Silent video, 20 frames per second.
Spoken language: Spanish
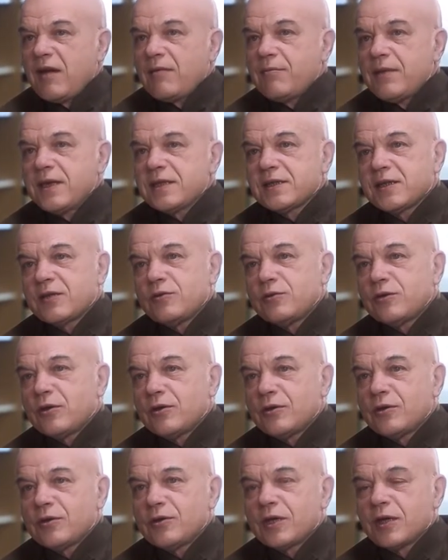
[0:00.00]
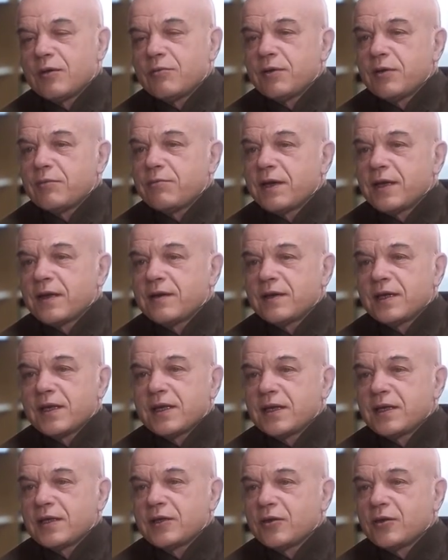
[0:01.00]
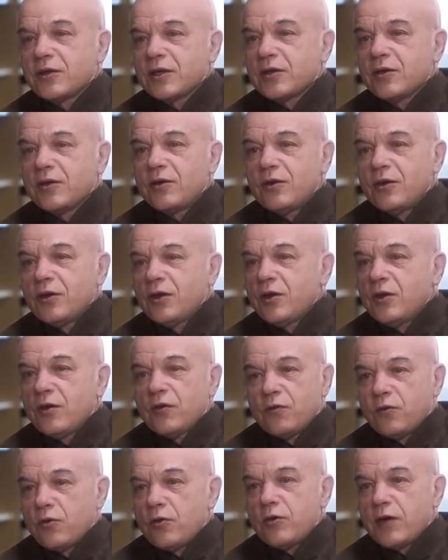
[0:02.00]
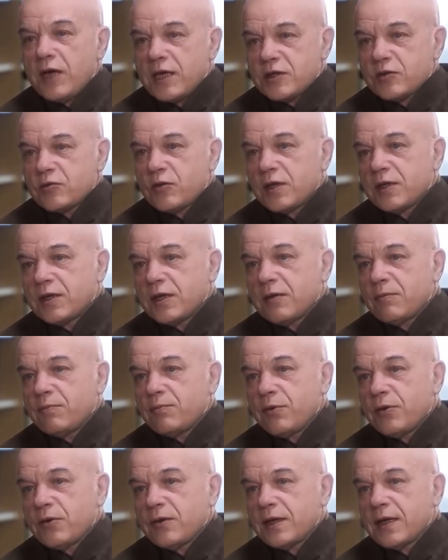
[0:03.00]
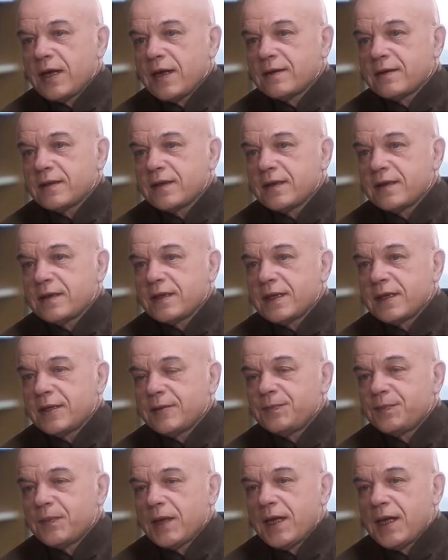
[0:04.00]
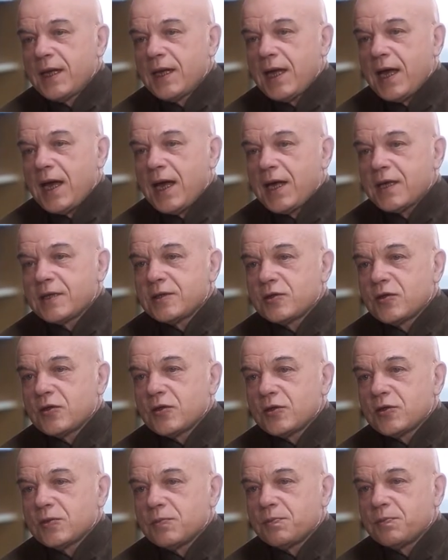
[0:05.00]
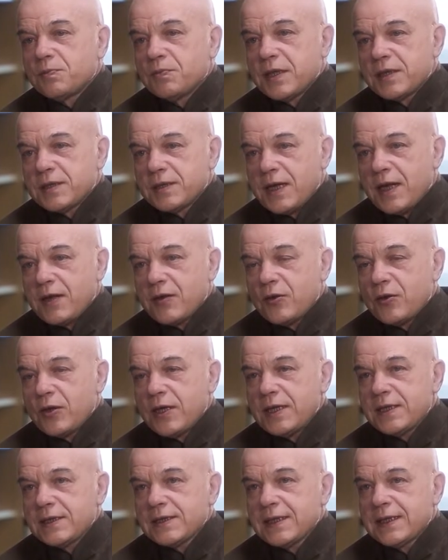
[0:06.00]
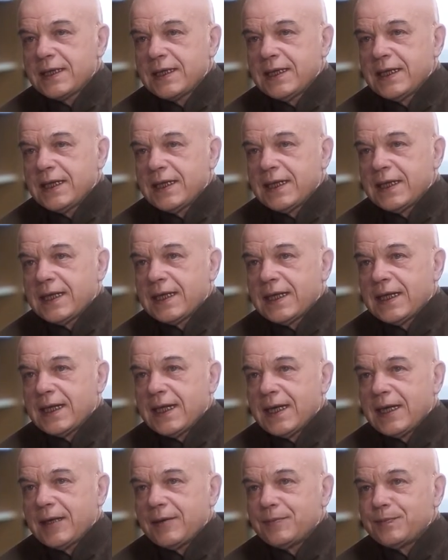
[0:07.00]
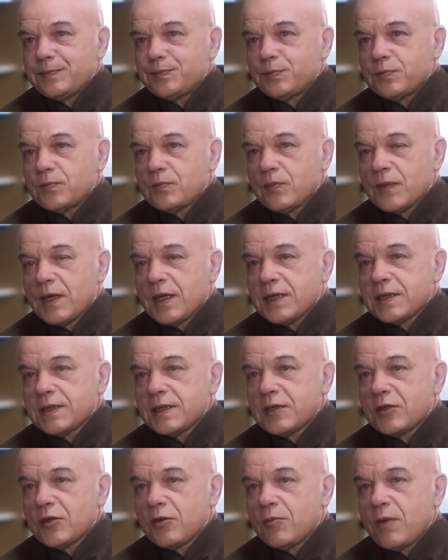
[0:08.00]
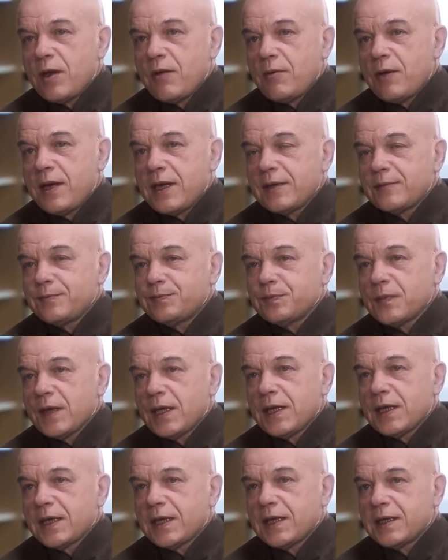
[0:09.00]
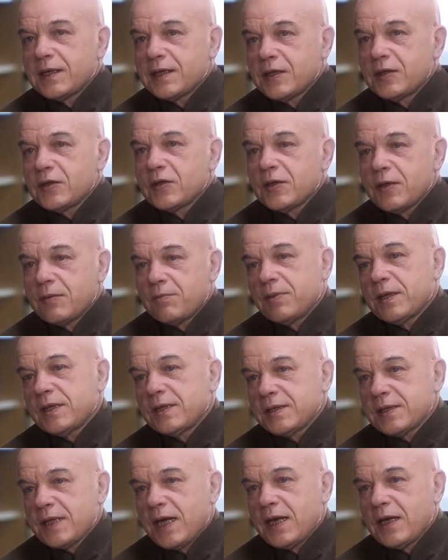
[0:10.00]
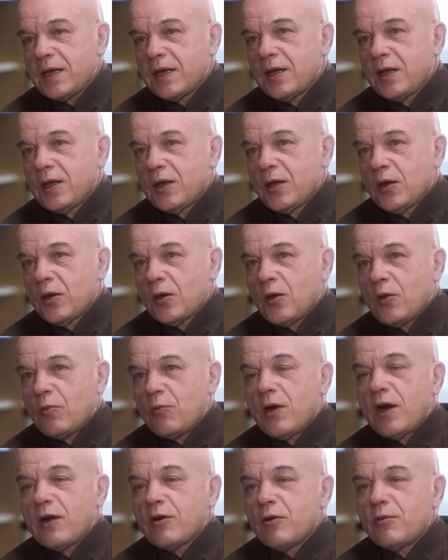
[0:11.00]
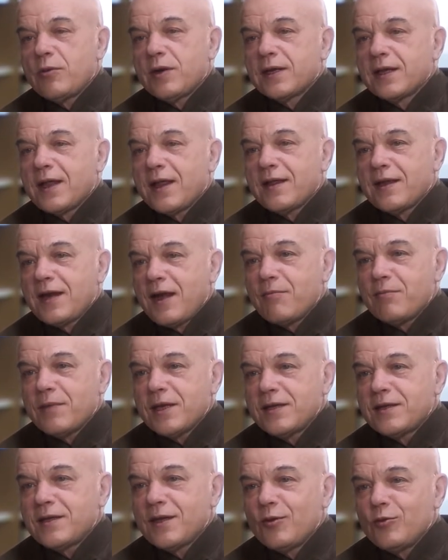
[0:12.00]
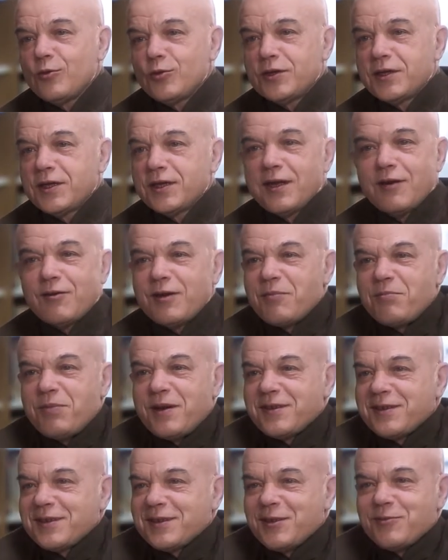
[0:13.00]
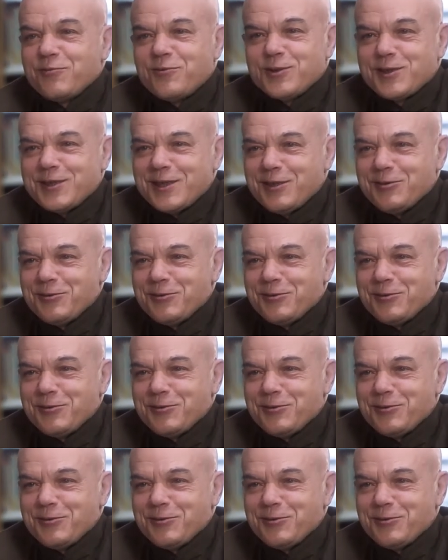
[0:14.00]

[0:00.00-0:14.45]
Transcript: más que un honor que puede parecer retórico, fue una suerte poder acceder a estos pensadores que, mm, que, se tomaban el ejercicio de pensar como algo verdaderamente útil. Ahora parece que fuese